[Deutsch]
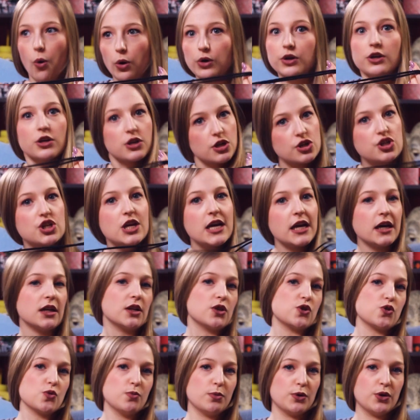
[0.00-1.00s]
ohne eine
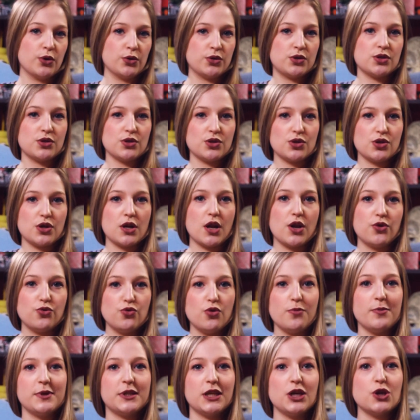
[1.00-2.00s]
Schere zu benutzen, sondern
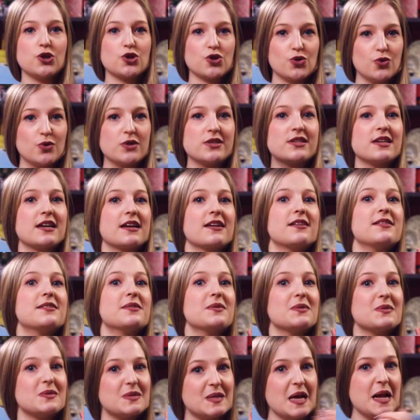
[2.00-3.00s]
nur mit den
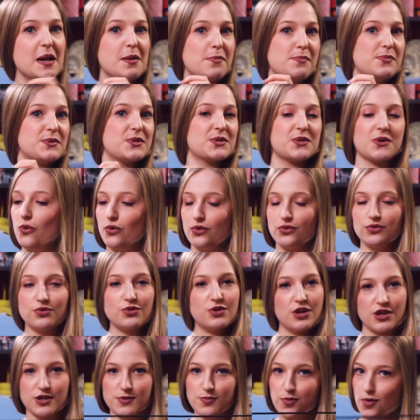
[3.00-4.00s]
Schnürsenkeln selbst.
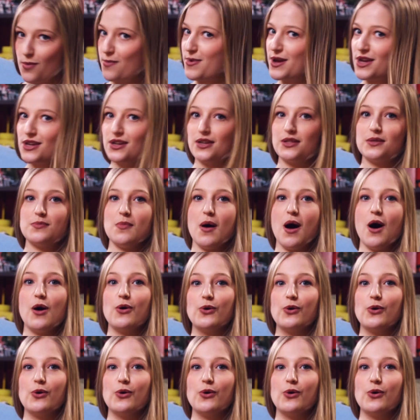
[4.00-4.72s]
Und das probiere ich jetzt mal